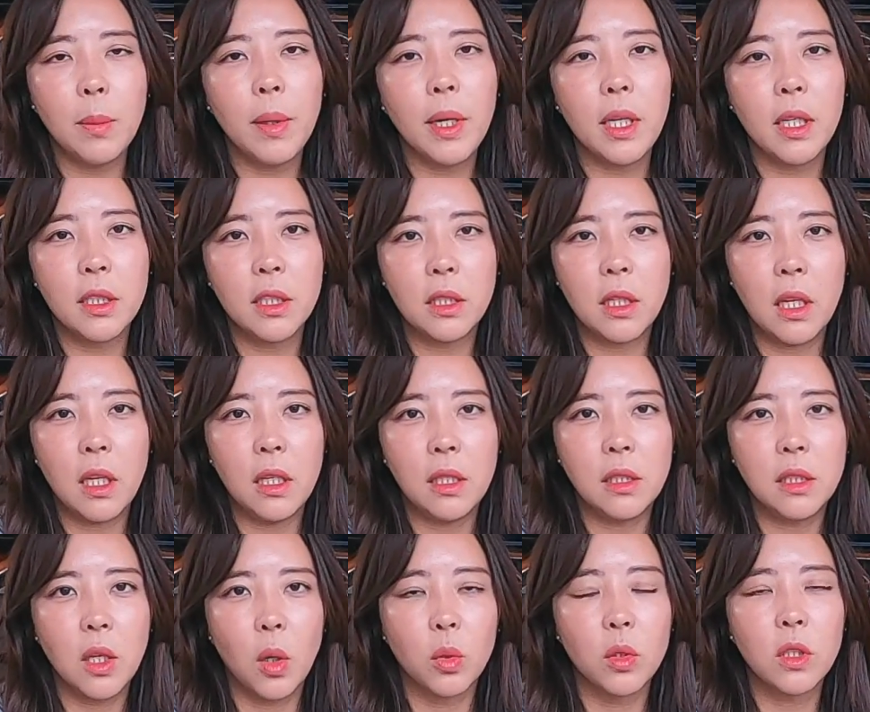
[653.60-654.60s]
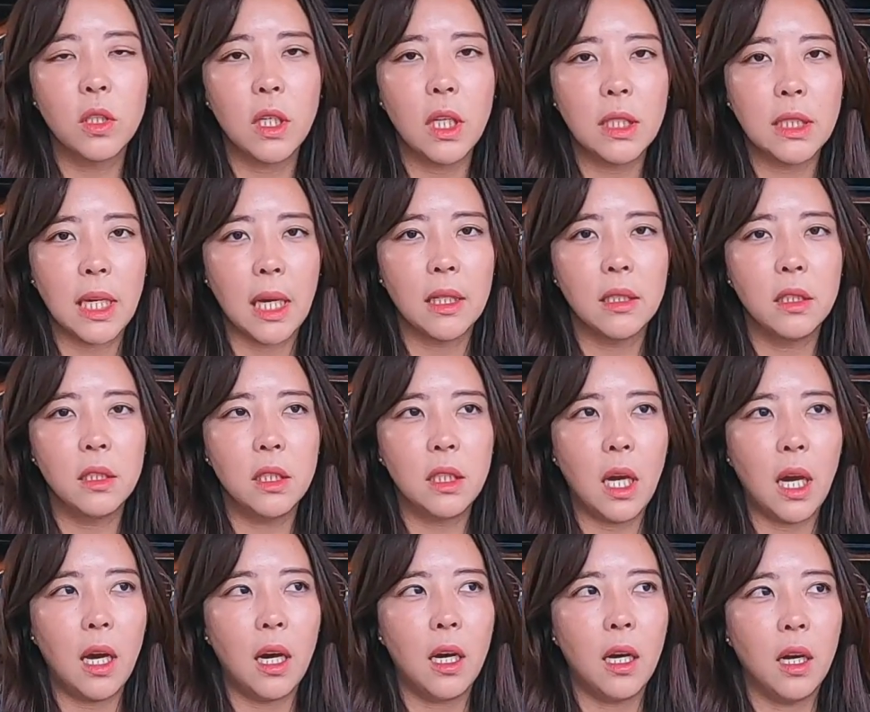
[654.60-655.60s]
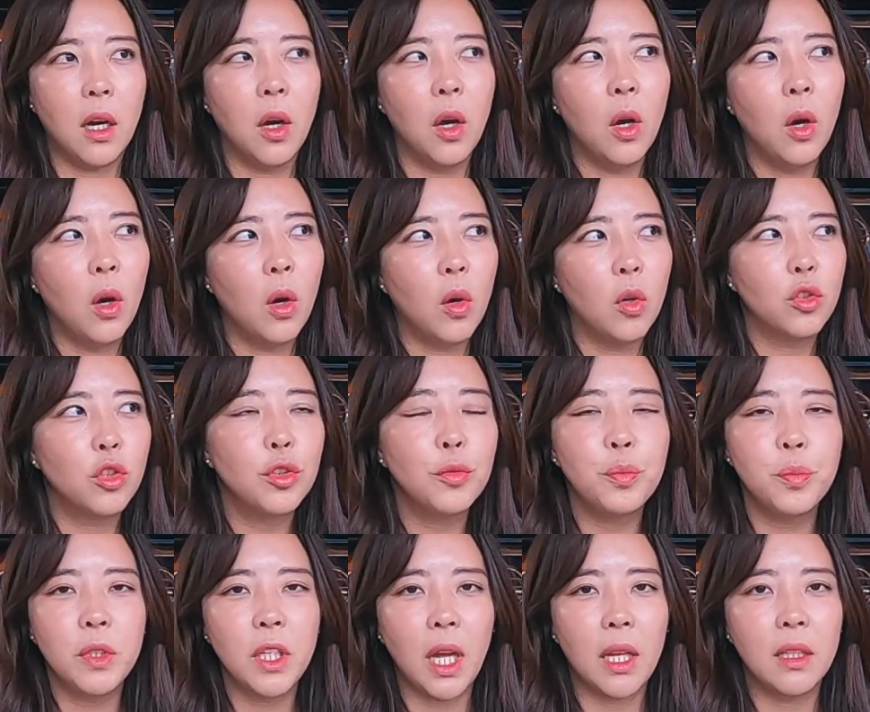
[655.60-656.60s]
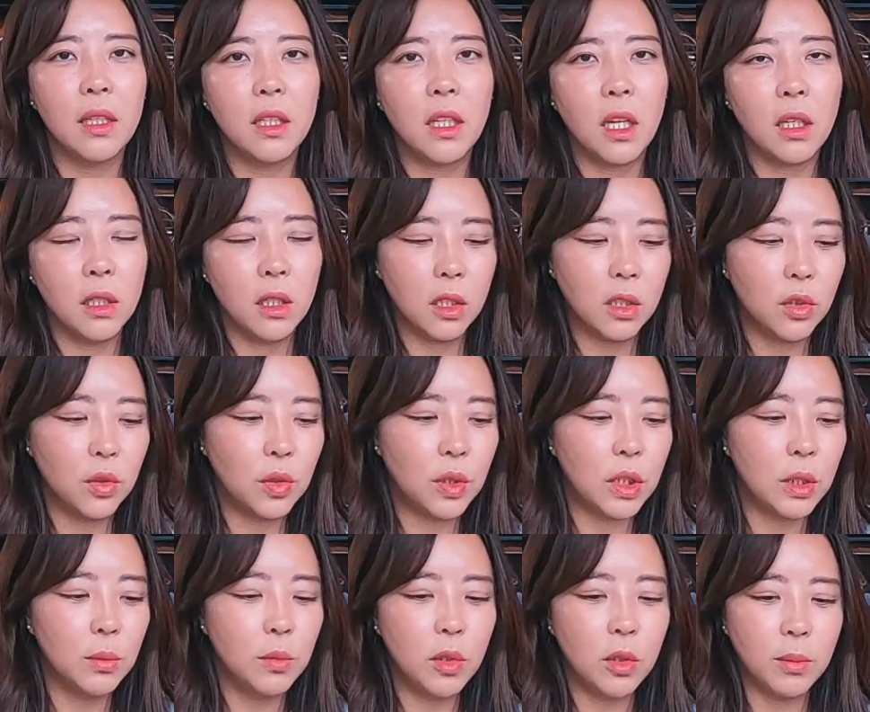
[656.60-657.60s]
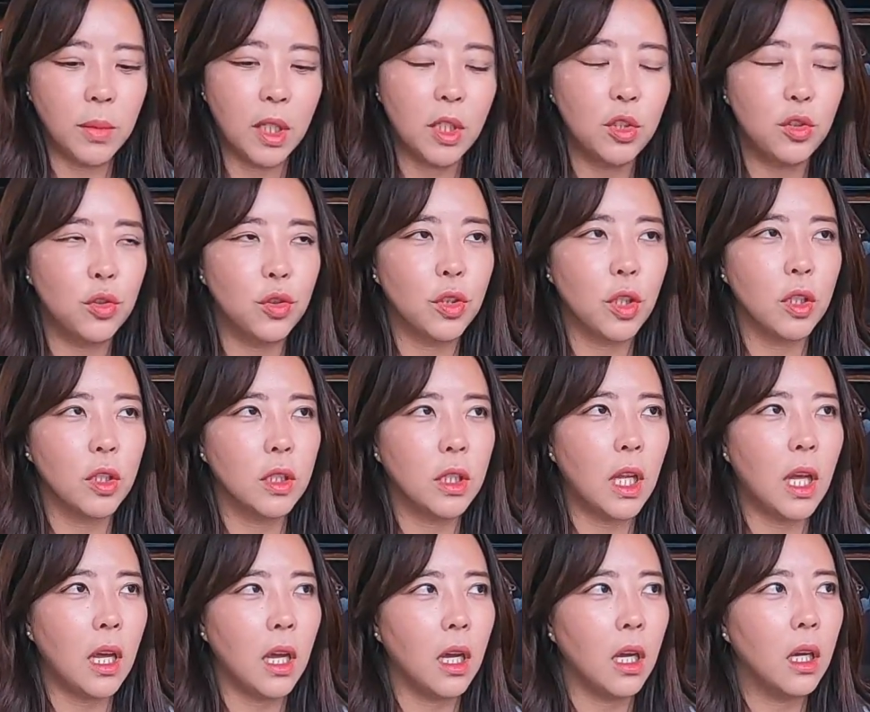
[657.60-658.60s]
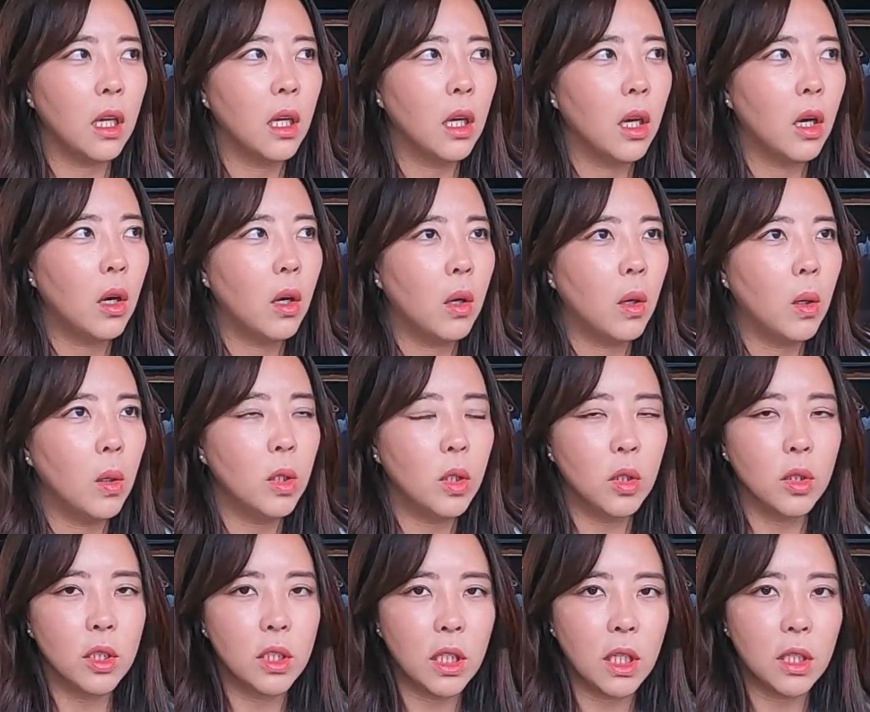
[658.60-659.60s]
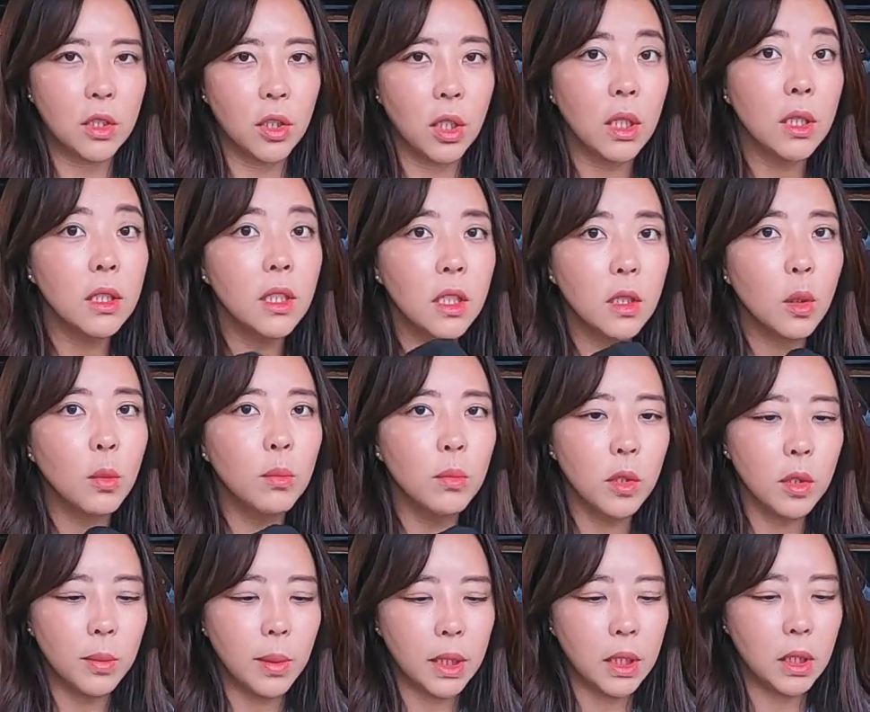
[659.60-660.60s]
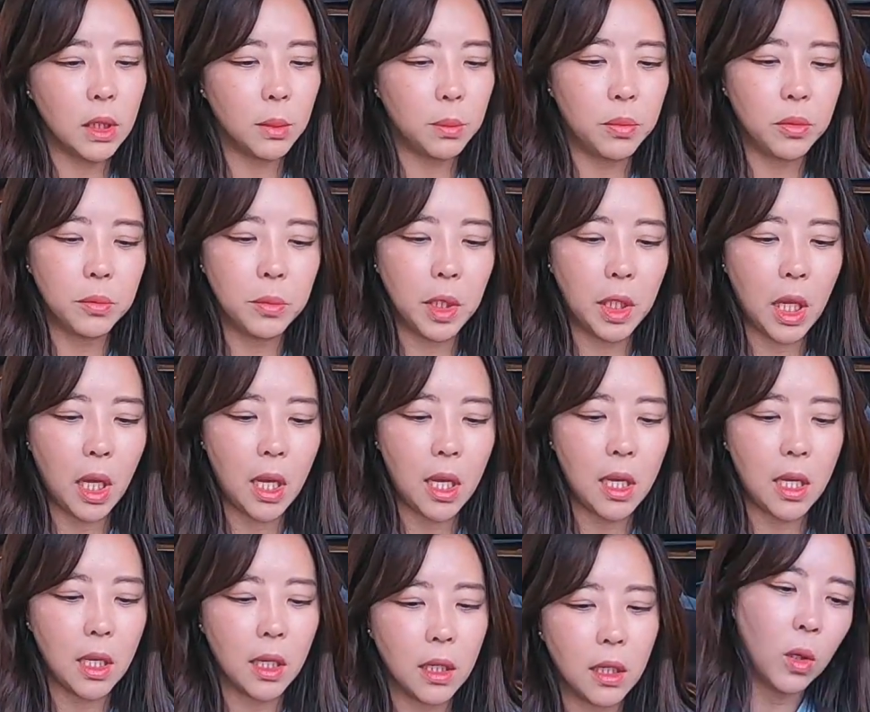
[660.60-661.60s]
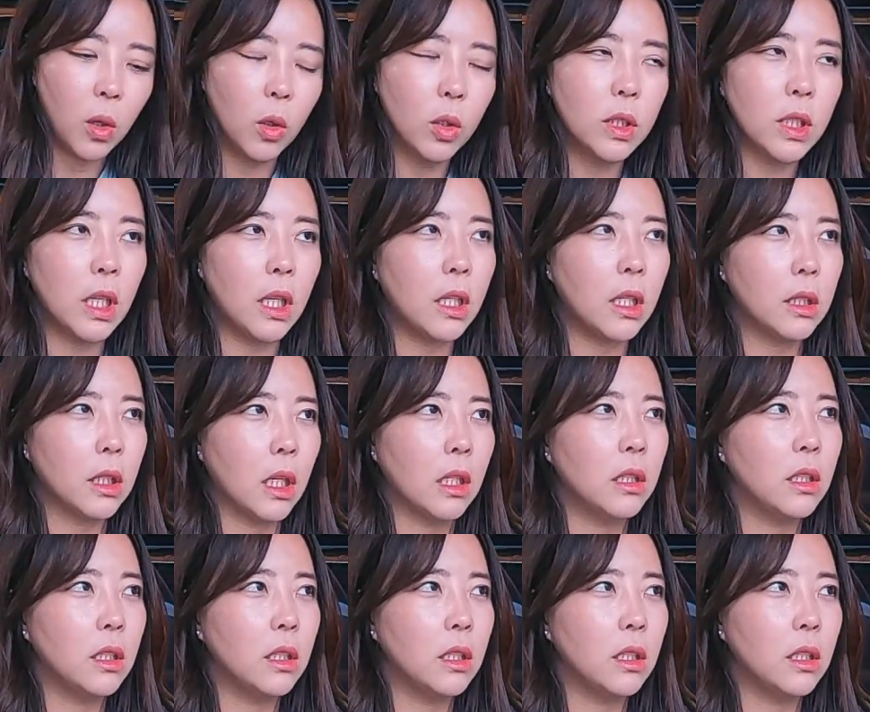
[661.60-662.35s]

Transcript: 타박할 때 이제 어떻게 자느냐, 뭐 춥지 않느냐 이래가지고 질문을 많이 주셨는데 어, 이거는 제가 최근에 선물 받은 제품인데 어제 약간